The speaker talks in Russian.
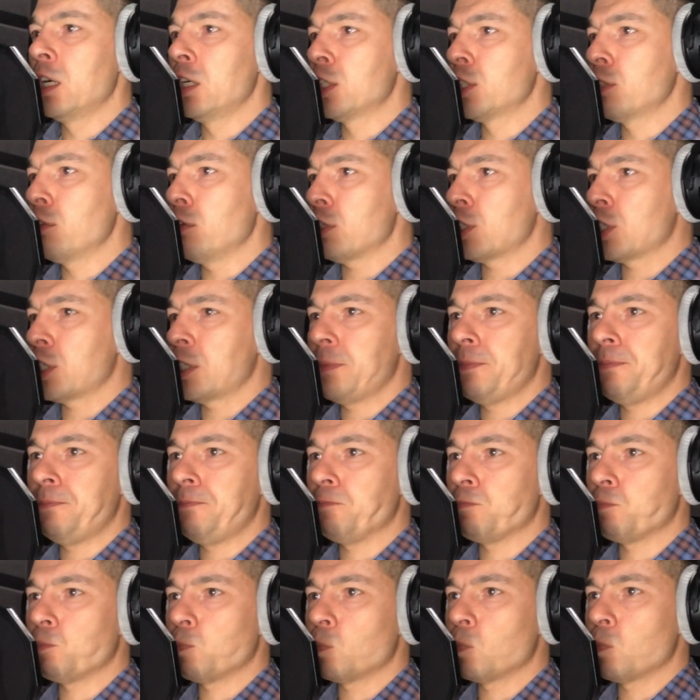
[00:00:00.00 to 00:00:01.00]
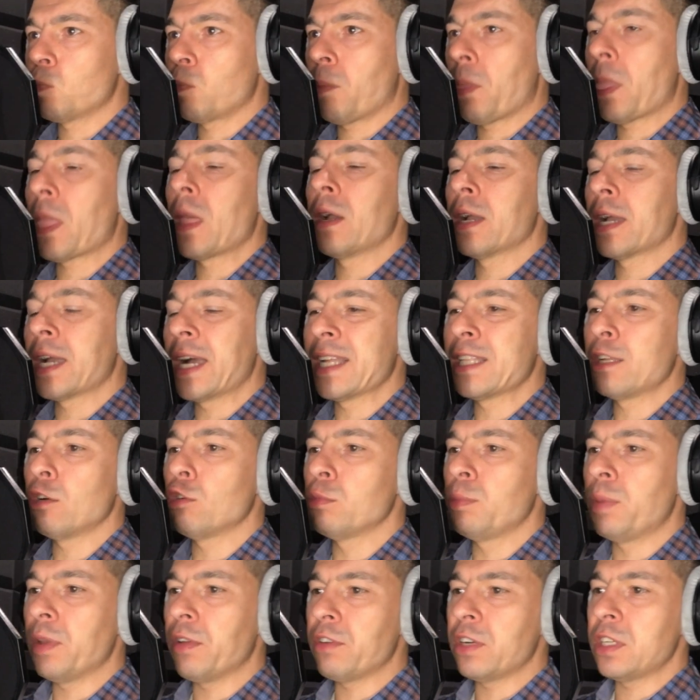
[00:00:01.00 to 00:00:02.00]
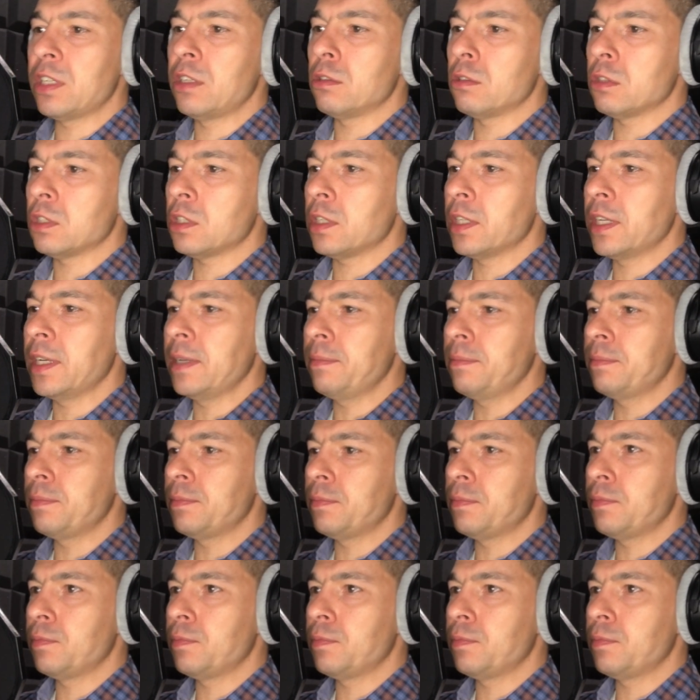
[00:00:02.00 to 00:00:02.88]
Что ж, когда он приводнился, да?